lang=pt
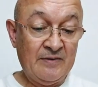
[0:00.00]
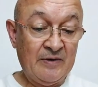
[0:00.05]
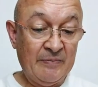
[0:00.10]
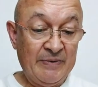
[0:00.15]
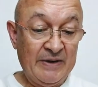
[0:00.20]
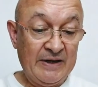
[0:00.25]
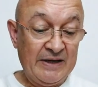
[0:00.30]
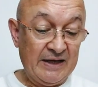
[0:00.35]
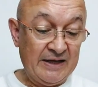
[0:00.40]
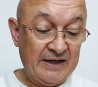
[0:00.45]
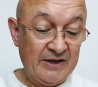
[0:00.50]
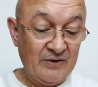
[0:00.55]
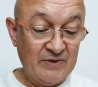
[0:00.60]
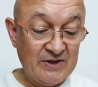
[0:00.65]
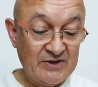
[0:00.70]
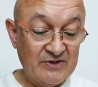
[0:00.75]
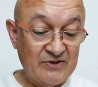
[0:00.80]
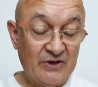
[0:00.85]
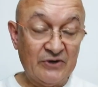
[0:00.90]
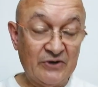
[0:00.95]
Vamos pegar aqui
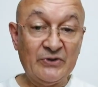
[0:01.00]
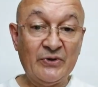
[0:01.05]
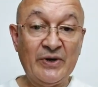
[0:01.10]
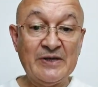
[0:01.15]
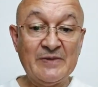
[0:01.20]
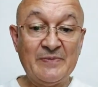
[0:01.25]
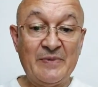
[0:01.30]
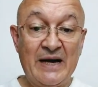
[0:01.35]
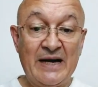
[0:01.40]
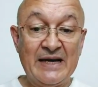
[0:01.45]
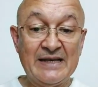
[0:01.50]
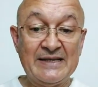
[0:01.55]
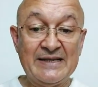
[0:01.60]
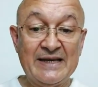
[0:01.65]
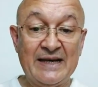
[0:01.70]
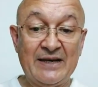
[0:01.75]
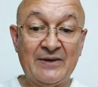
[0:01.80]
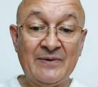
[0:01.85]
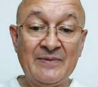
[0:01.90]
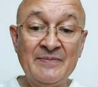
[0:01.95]
um anzol 2 barra
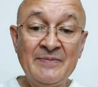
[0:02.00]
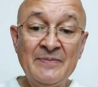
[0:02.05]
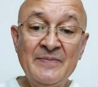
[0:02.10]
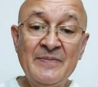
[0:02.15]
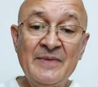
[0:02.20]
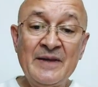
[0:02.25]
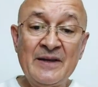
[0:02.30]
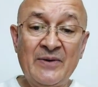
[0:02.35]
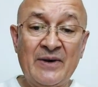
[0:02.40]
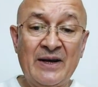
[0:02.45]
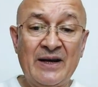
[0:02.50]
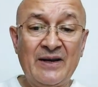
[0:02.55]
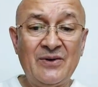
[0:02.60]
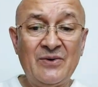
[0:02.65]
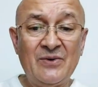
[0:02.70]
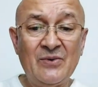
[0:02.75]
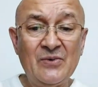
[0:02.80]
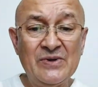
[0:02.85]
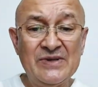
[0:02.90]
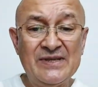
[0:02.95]
0.
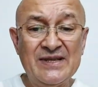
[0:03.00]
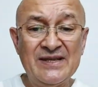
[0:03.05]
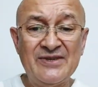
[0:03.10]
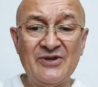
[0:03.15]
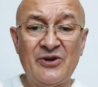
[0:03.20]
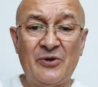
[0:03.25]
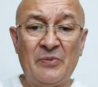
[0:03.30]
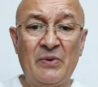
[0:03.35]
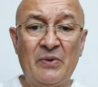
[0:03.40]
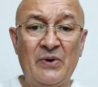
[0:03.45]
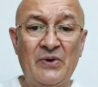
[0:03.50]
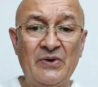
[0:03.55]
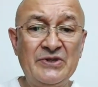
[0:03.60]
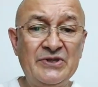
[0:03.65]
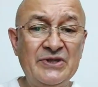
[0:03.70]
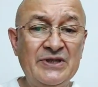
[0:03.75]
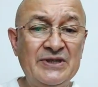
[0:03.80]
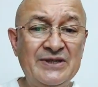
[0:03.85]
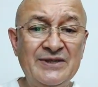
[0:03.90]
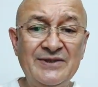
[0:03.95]
Agora, use anzol bom,
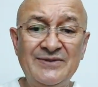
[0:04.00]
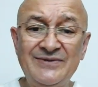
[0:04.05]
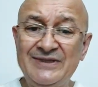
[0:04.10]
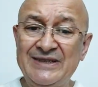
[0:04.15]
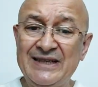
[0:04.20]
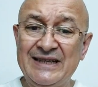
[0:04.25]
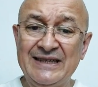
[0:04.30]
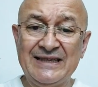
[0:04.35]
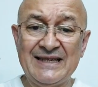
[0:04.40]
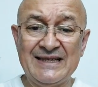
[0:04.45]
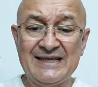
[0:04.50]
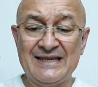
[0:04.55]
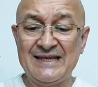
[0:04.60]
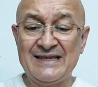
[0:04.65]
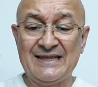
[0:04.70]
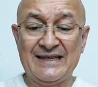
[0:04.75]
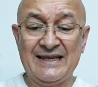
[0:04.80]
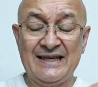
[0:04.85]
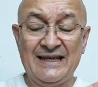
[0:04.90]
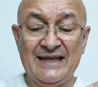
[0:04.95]
gente. Não adianta
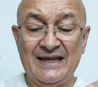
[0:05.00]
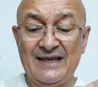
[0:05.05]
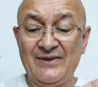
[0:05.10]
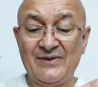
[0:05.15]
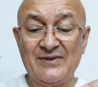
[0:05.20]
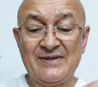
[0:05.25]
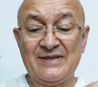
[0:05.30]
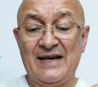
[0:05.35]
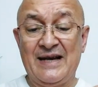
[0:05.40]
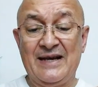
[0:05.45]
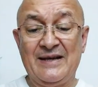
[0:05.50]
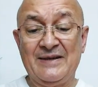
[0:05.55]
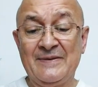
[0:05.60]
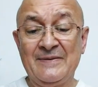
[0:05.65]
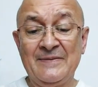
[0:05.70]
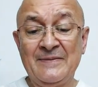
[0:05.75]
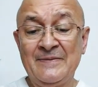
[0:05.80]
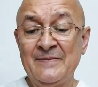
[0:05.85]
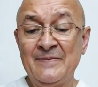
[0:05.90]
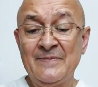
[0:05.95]
vocês quererem
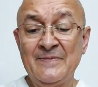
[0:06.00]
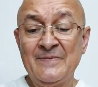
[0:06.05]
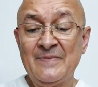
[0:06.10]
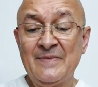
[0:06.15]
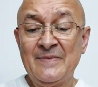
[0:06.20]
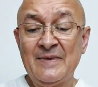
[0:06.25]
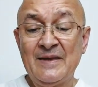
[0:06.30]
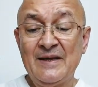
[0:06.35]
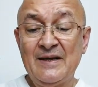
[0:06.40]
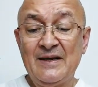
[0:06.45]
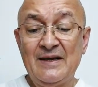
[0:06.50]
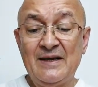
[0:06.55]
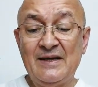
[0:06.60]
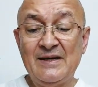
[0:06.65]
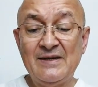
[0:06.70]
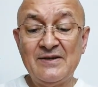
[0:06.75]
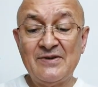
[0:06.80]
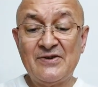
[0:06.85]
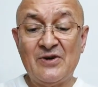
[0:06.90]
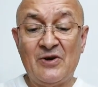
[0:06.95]
usar
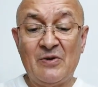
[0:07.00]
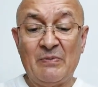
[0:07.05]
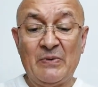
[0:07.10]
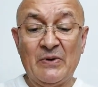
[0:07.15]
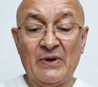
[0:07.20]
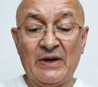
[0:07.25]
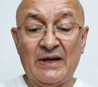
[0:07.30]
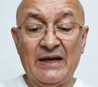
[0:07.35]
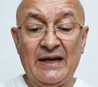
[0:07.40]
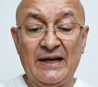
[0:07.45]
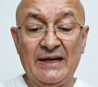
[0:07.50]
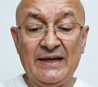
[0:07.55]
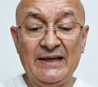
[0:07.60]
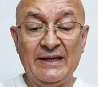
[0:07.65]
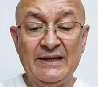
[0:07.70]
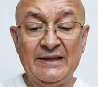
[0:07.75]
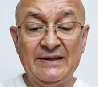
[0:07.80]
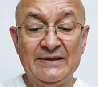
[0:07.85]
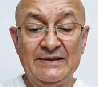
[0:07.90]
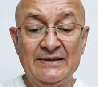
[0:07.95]
anzol
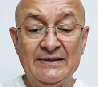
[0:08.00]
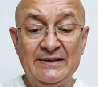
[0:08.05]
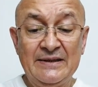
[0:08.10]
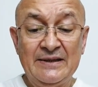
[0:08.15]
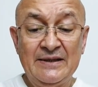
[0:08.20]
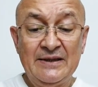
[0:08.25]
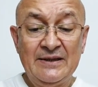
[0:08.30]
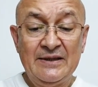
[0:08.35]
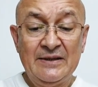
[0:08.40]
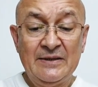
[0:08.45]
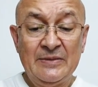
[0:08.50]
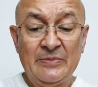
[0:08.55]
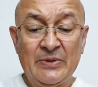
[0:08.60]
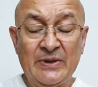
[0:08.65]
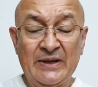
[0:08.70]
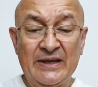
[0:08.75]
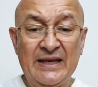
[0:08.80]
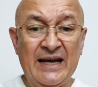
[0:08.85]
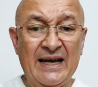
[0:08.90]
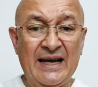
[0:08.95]
porcaria,
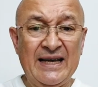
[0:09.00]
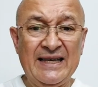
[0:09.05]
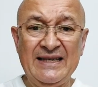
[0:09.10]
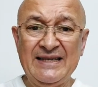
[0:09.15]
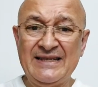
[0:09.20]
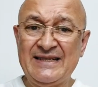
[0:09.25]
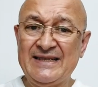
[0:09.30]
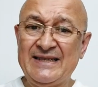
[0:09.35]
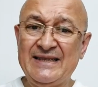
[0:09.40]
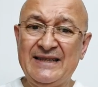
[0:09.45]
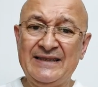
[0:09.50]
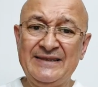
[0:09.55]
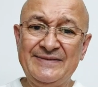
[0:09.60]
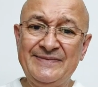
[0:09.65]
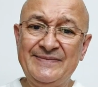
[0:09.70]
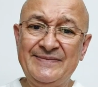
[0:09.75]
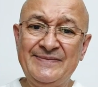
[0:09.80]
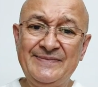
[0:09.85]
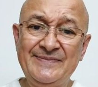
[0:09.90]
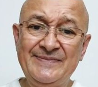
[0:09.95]
porque a isca